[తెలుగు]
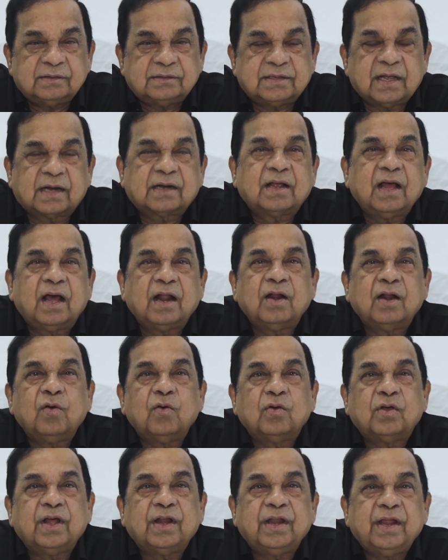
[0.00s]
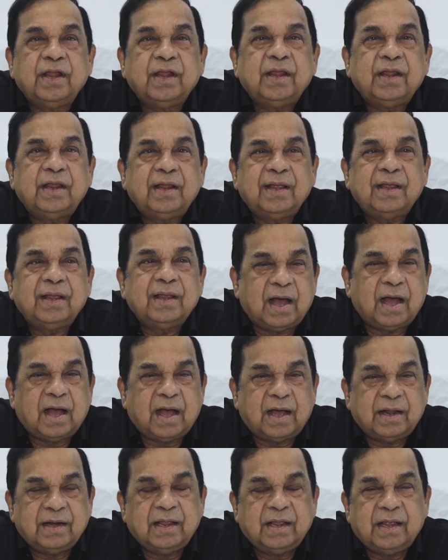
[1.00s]
సర్కార్ నౌకరి
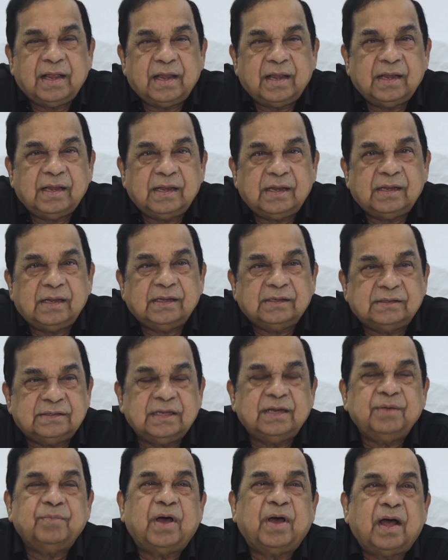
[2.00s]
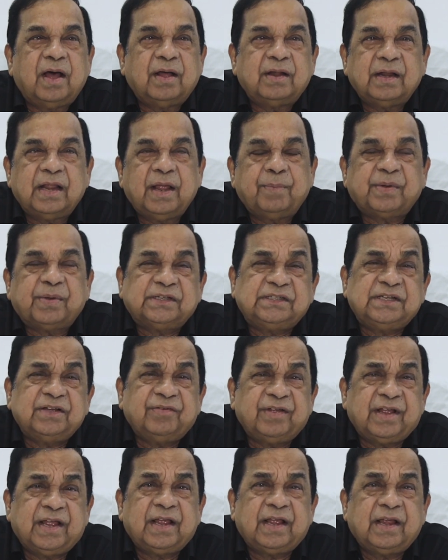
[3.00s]
అనే ఈ సినిమా
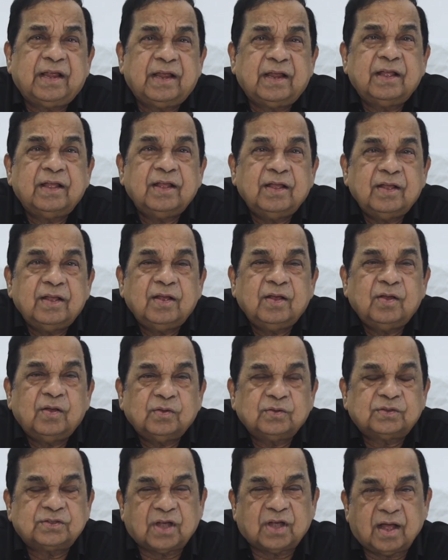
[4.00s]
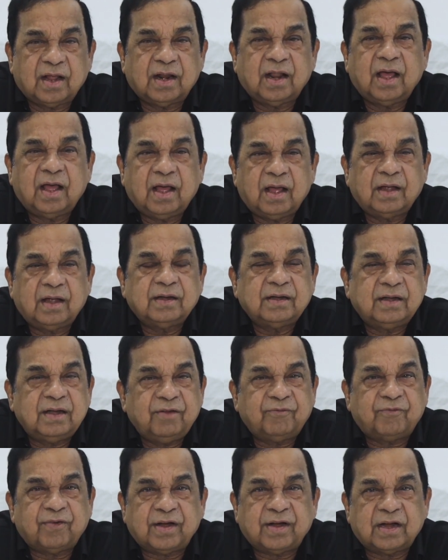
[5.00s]
నేపథ్యమే చాలా
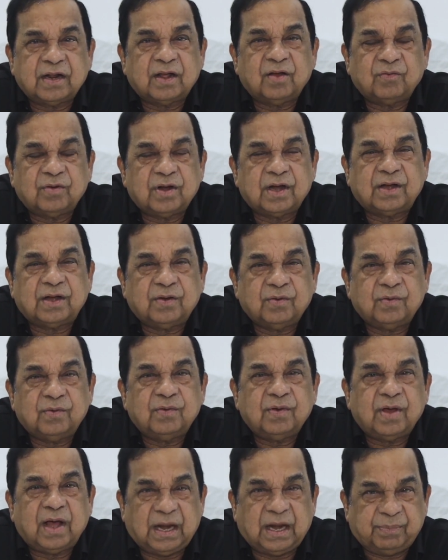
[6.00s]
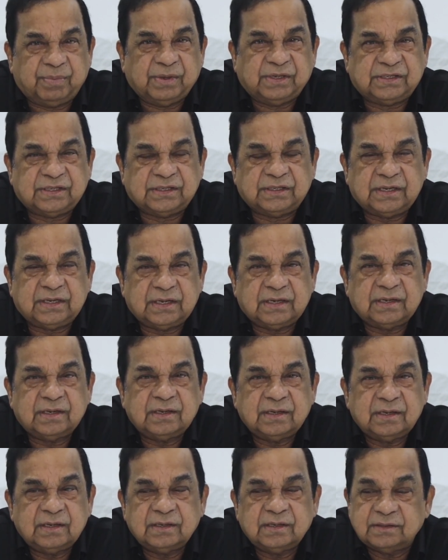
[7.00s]
డిఫరెంట్గా ఉన్నట్టు అనిపించింది
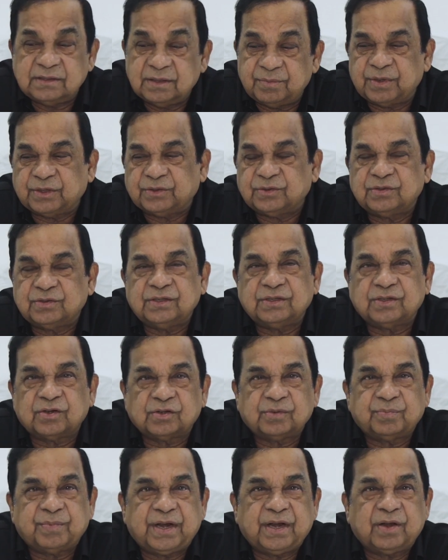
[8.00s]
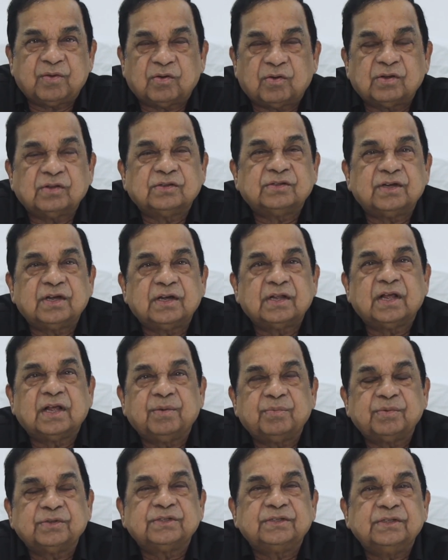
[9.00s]
సినిమా చూసిన తర్వాత మరీ కొట్టొచ్చినట్టు
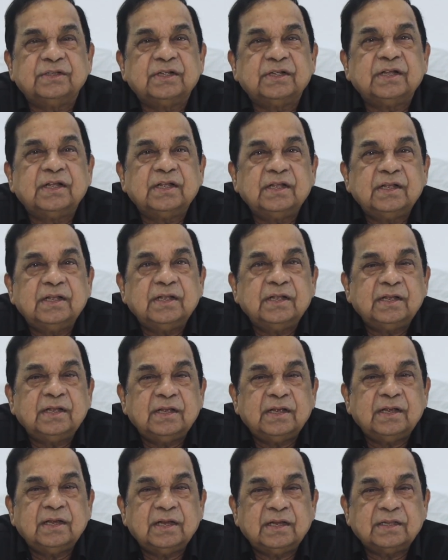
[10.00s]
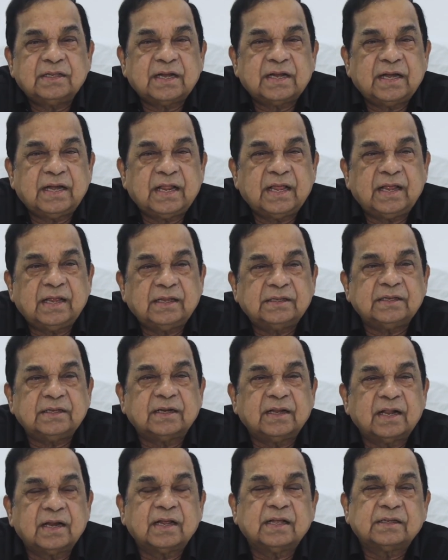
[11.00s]
కనిపిస్తుంది ఎందుకంటే
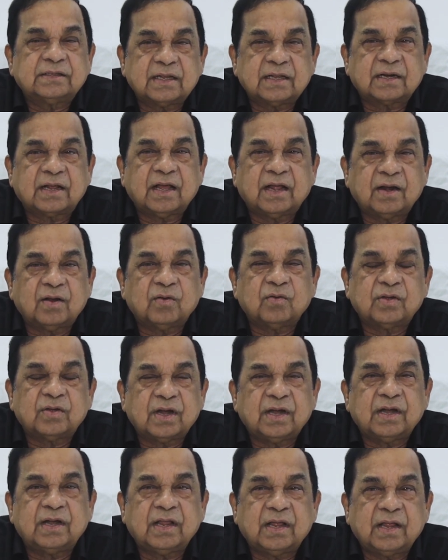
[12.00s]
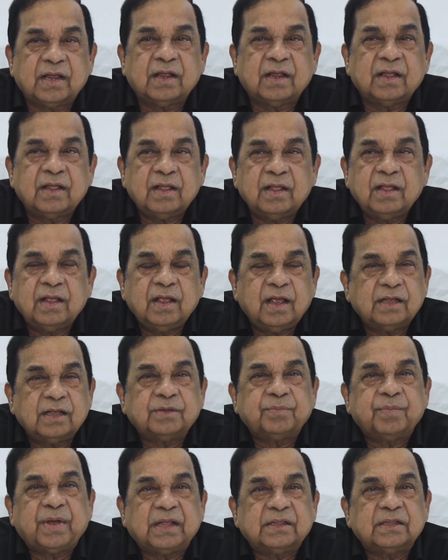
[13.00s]
జనరల్గా సర్కార్ నౌకరి అంటే
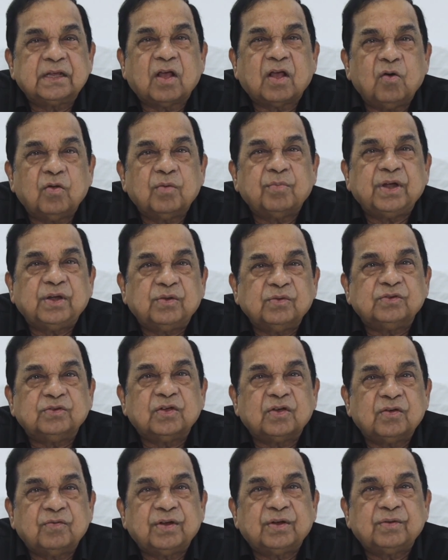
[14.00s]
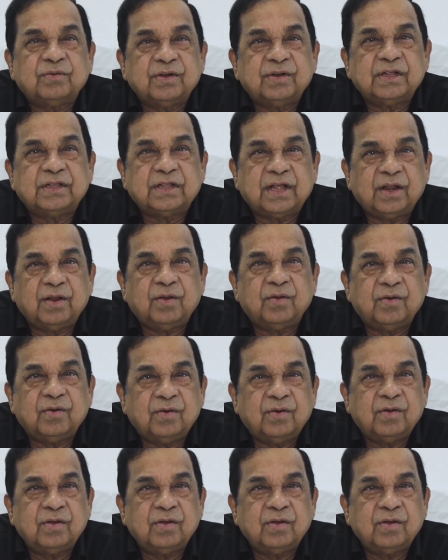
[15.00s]
అయితే పెద్ద గవర్నమెంట్ ఉద్యోగం అనుకునే దానిలో